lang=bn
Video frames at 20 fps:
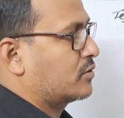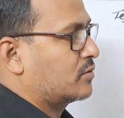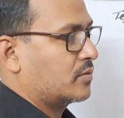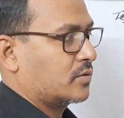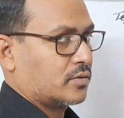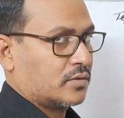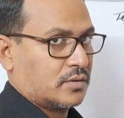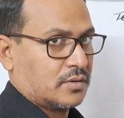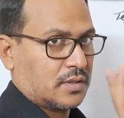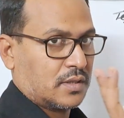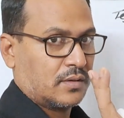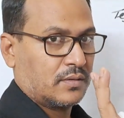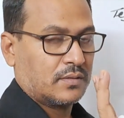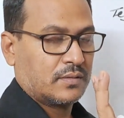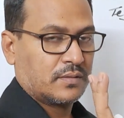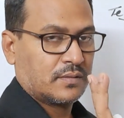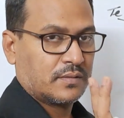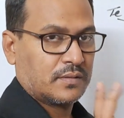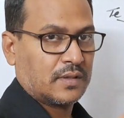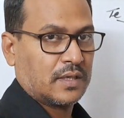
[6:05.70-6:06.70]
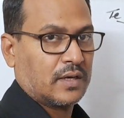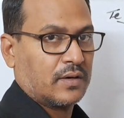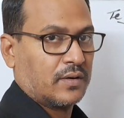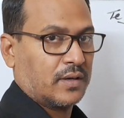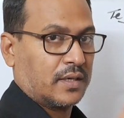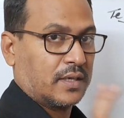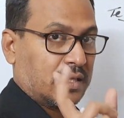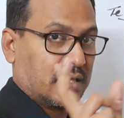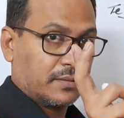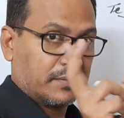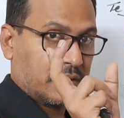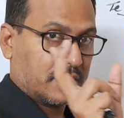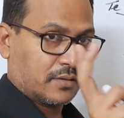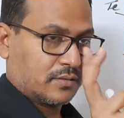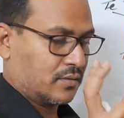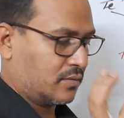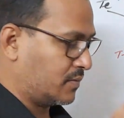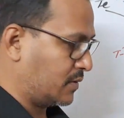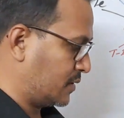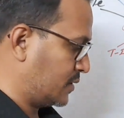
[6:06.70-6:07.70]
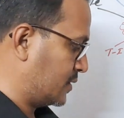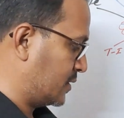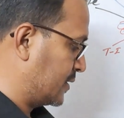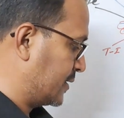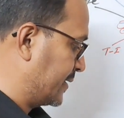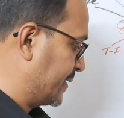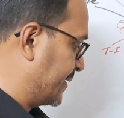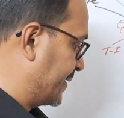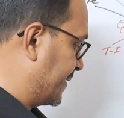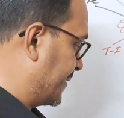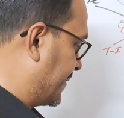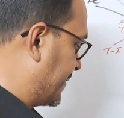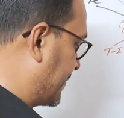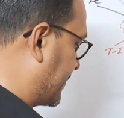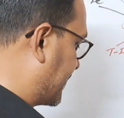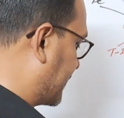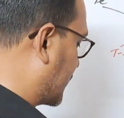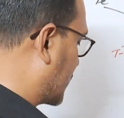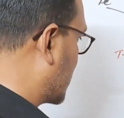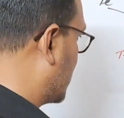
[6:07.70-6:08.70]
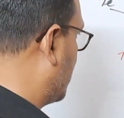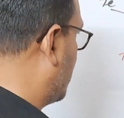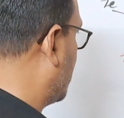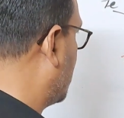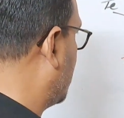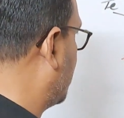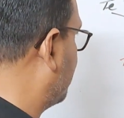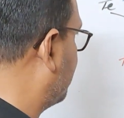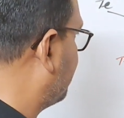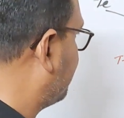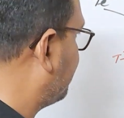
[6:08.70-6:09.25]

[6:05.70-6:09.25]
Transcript: পরিবর্তন যেন না হয় ইনিবিট করবে ওকে